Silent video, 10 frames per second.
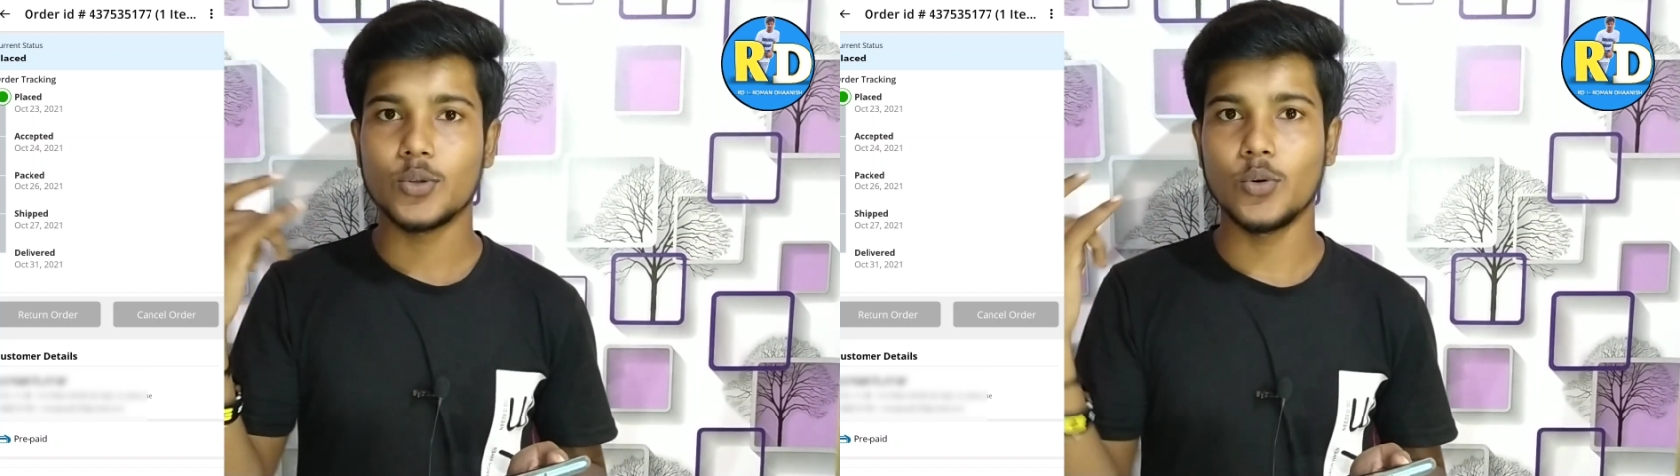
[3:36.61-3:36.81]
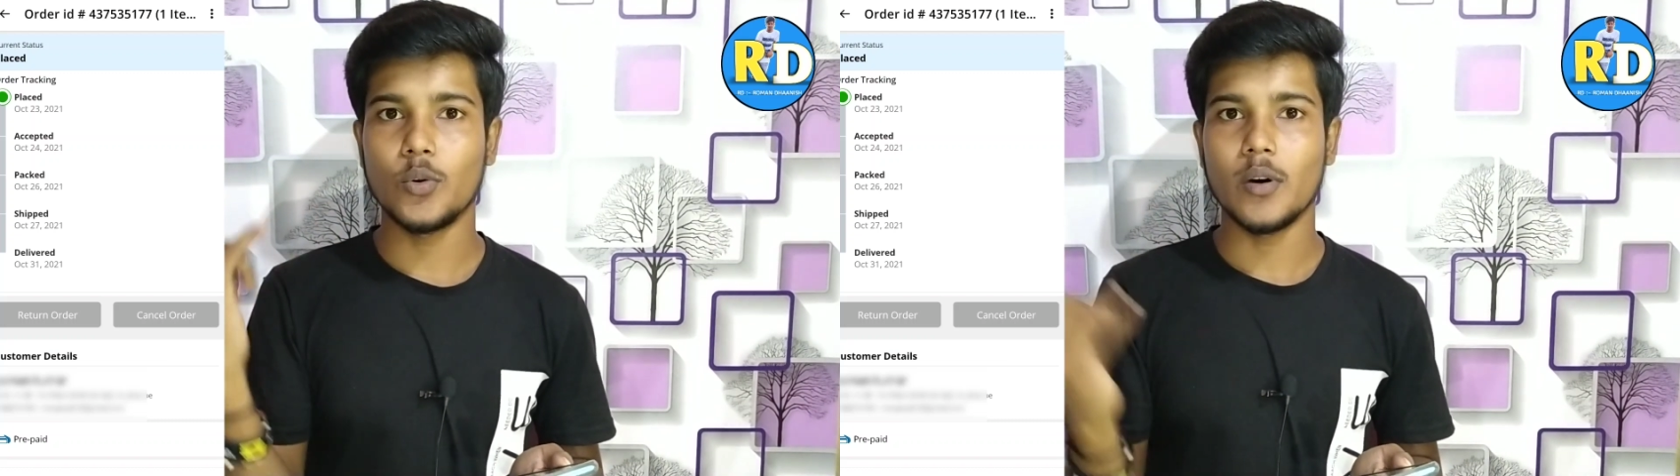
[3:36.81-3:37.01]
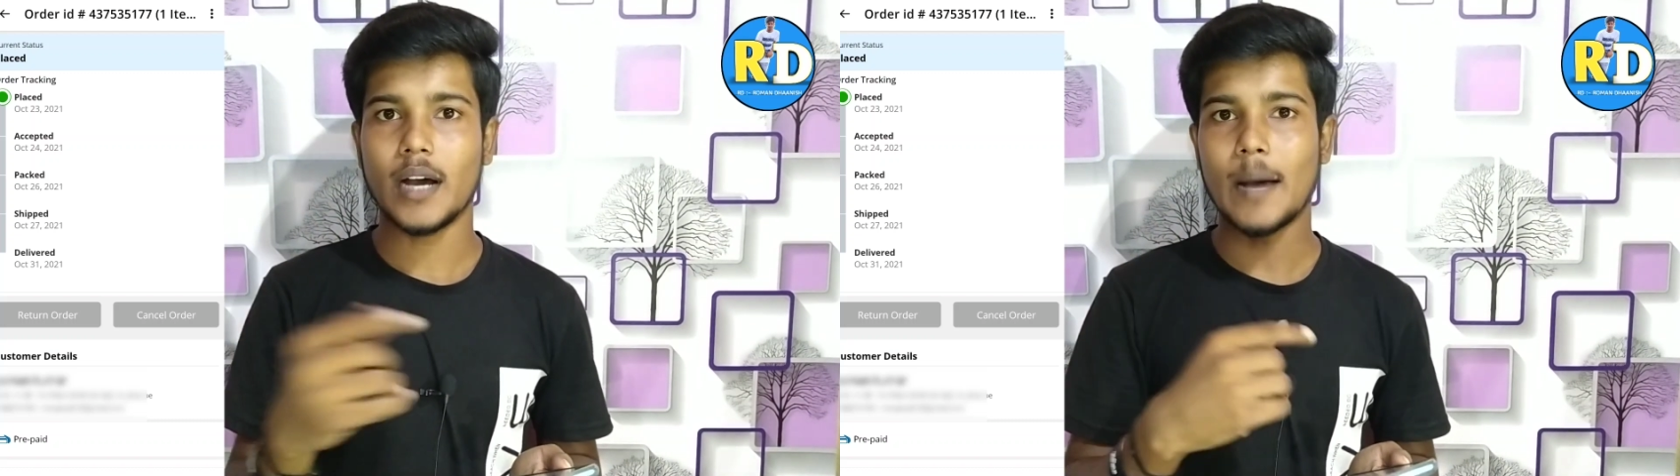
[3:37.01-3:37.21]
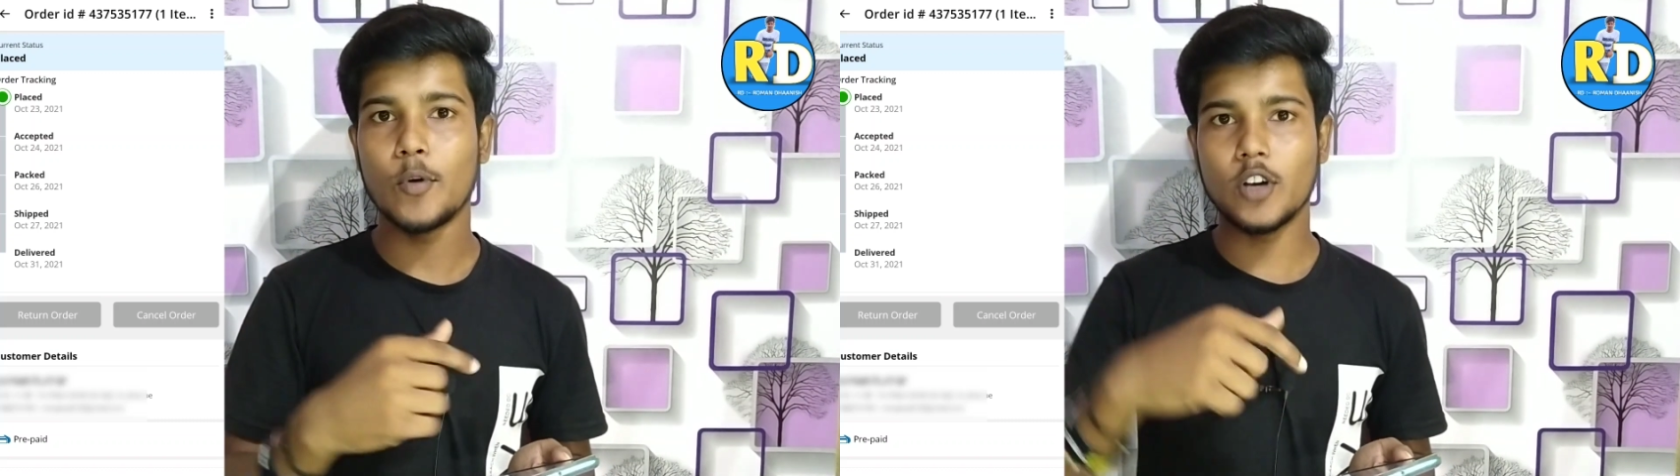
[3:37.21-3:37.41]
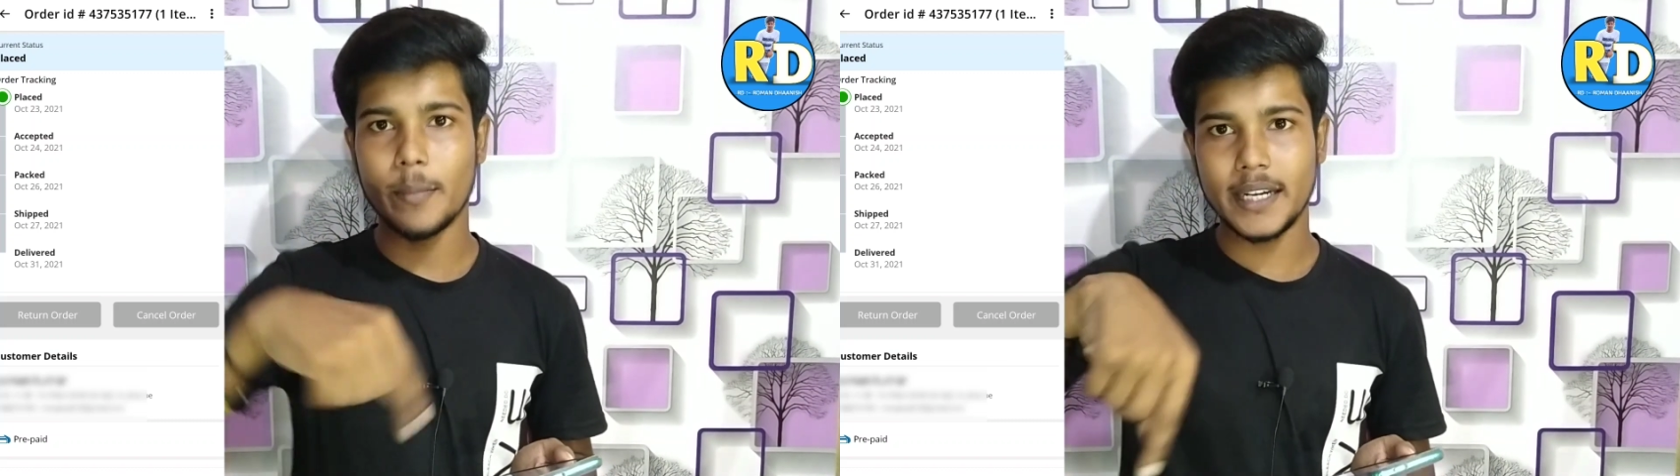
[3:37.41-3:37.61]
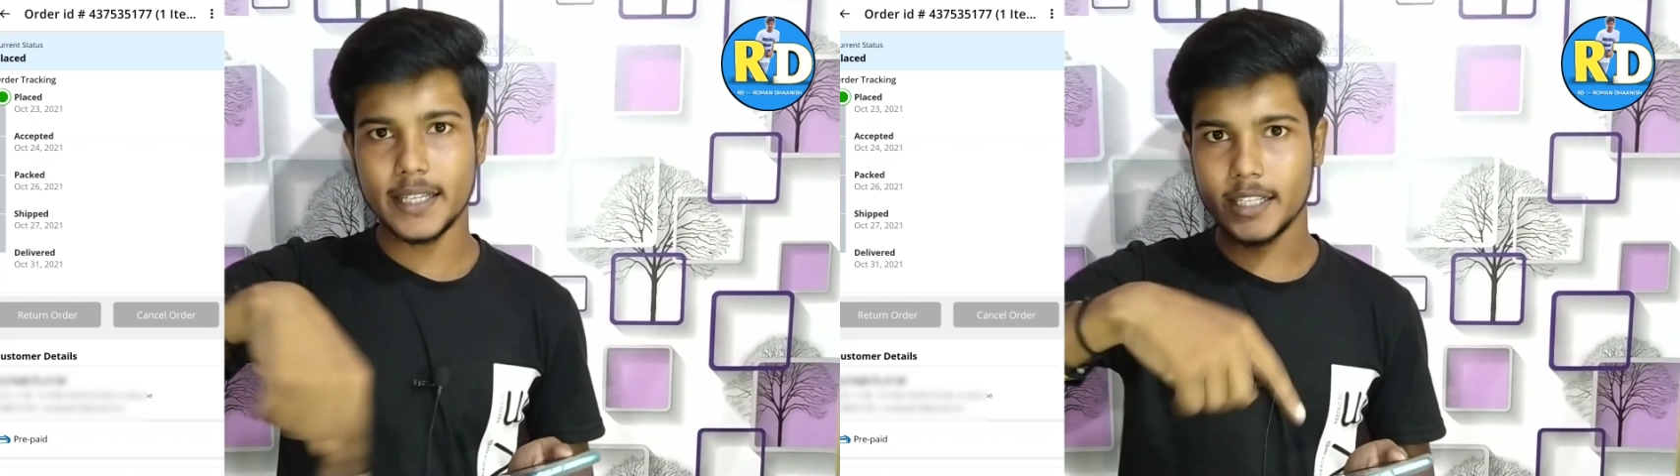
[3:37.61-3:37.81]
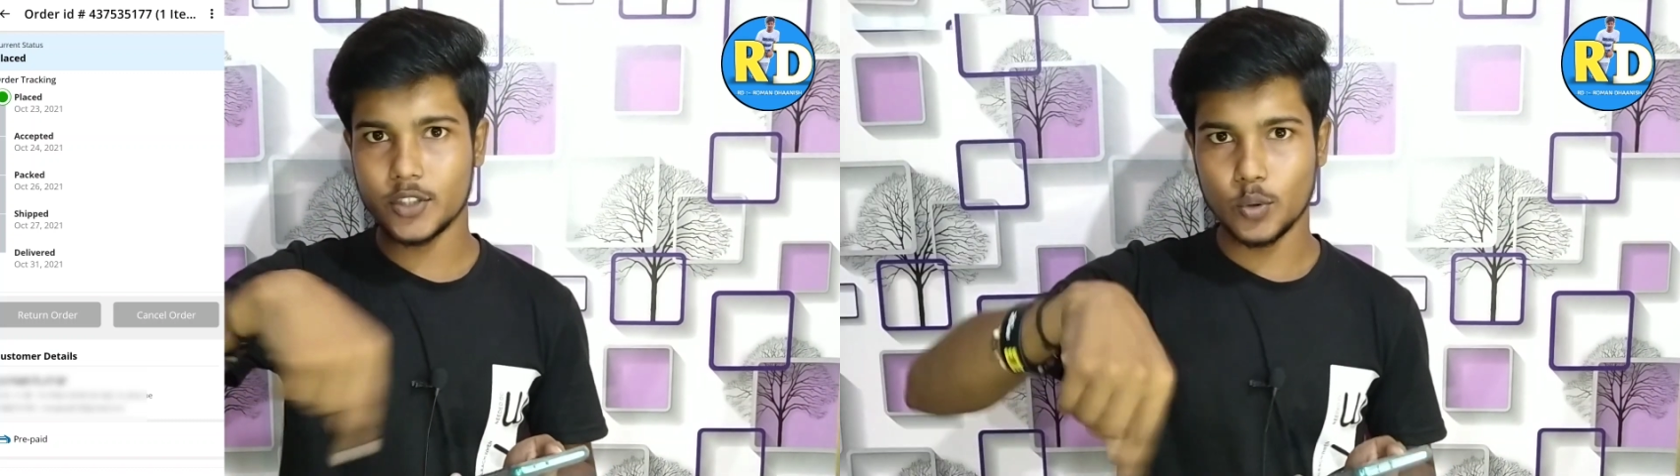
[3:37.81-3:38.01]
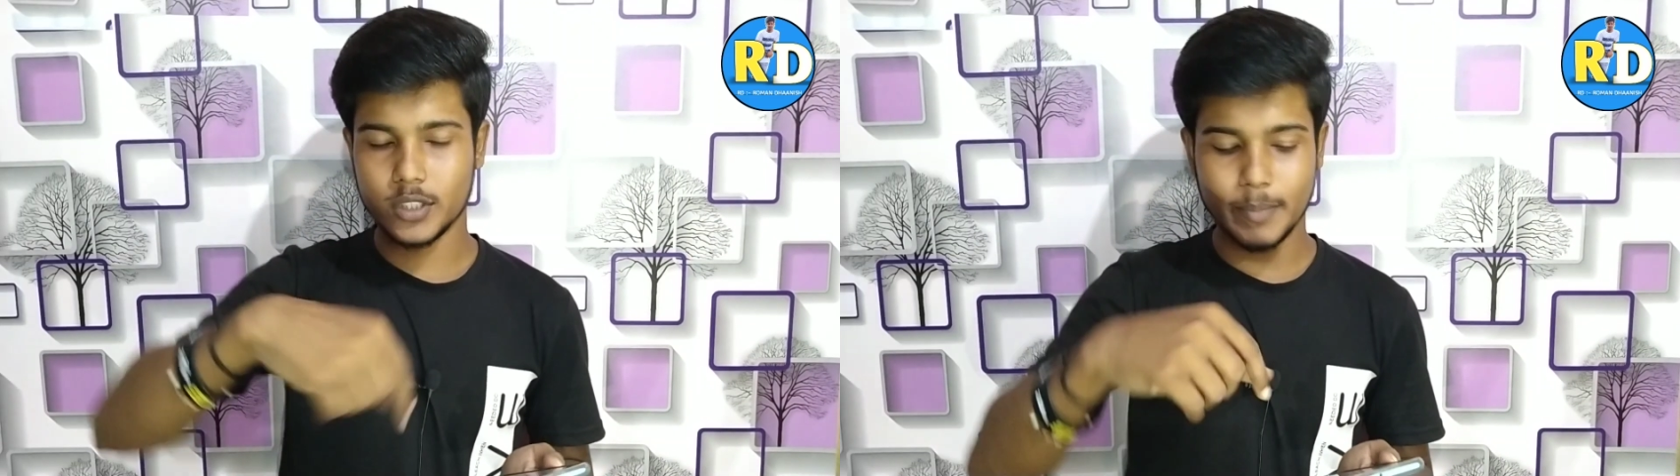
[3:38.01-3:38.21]
तो आप लोग कमेंट करके
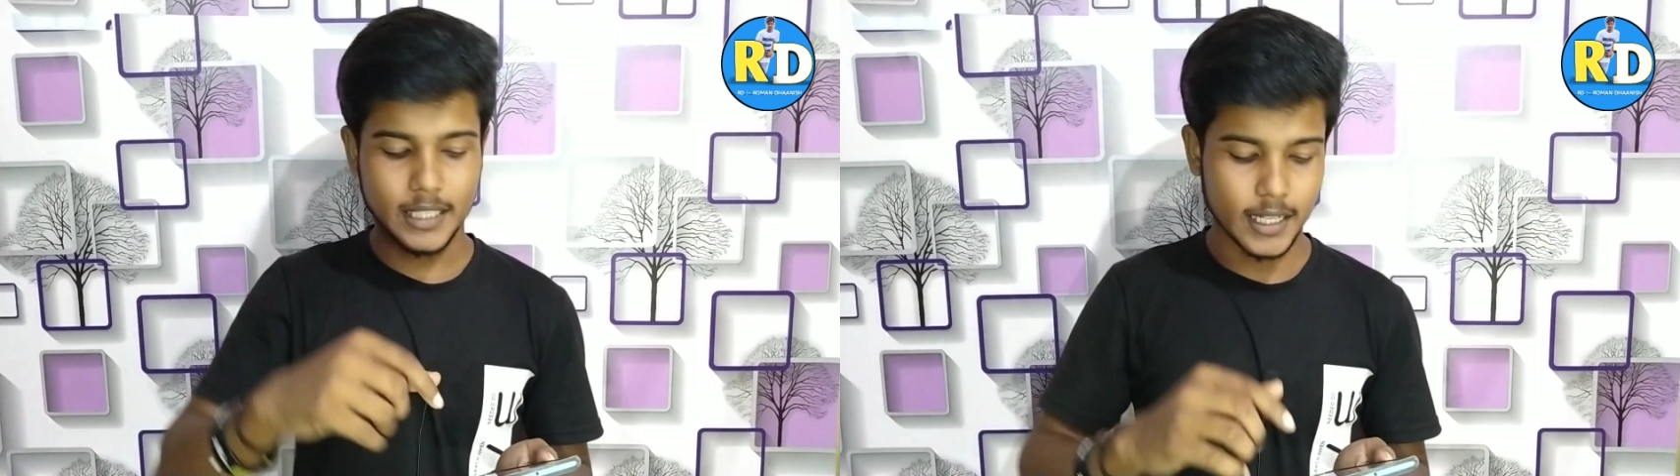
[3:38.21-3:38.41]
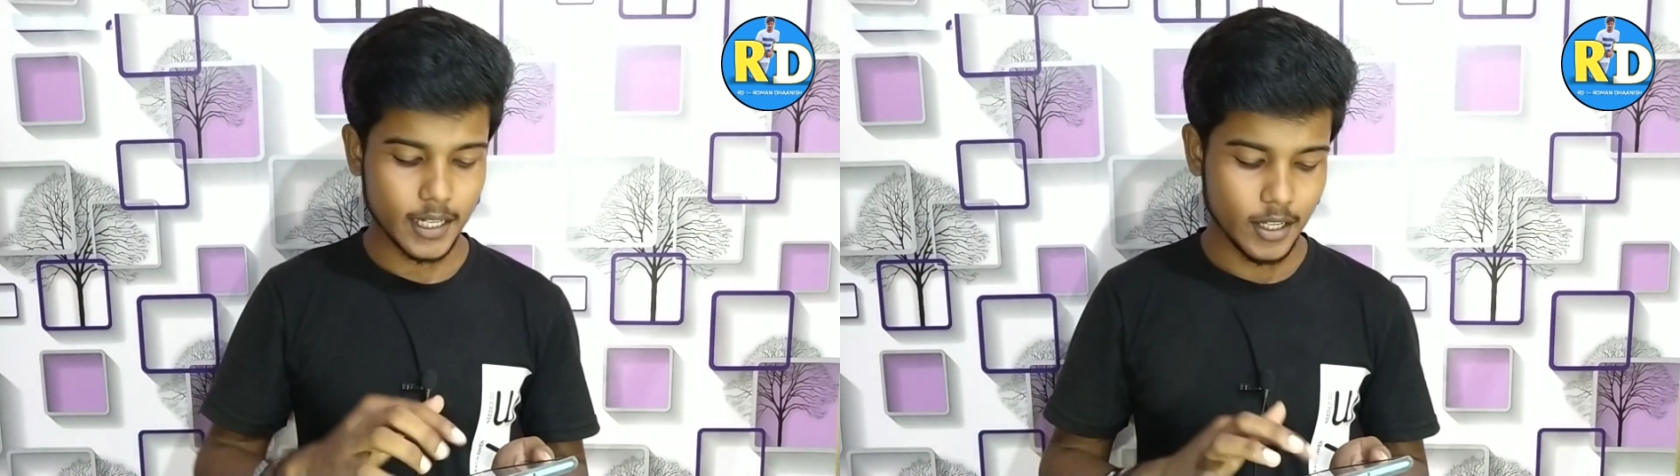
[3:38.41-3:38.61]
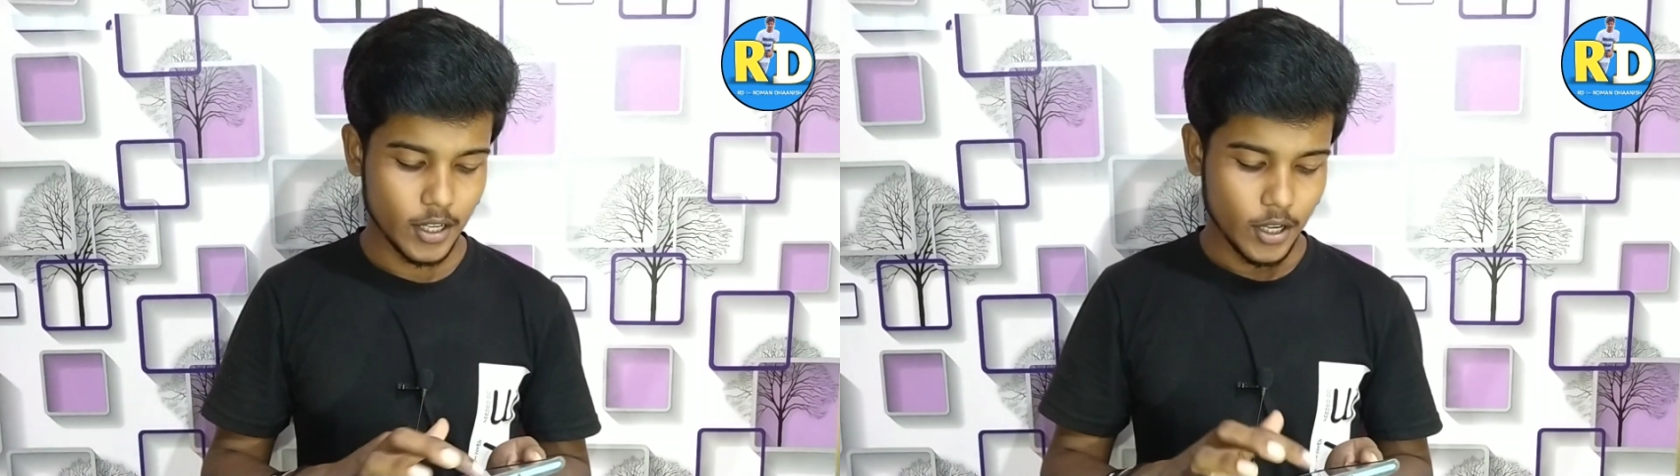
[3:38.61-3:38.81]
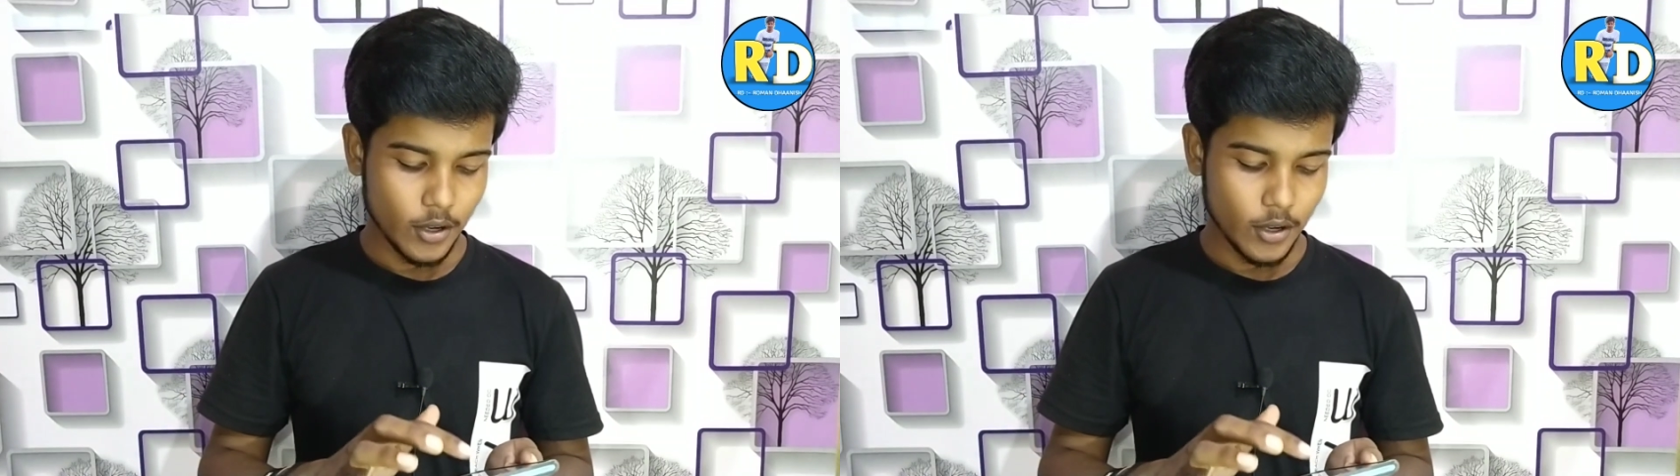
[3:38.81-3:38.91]
ज़रूर से बताना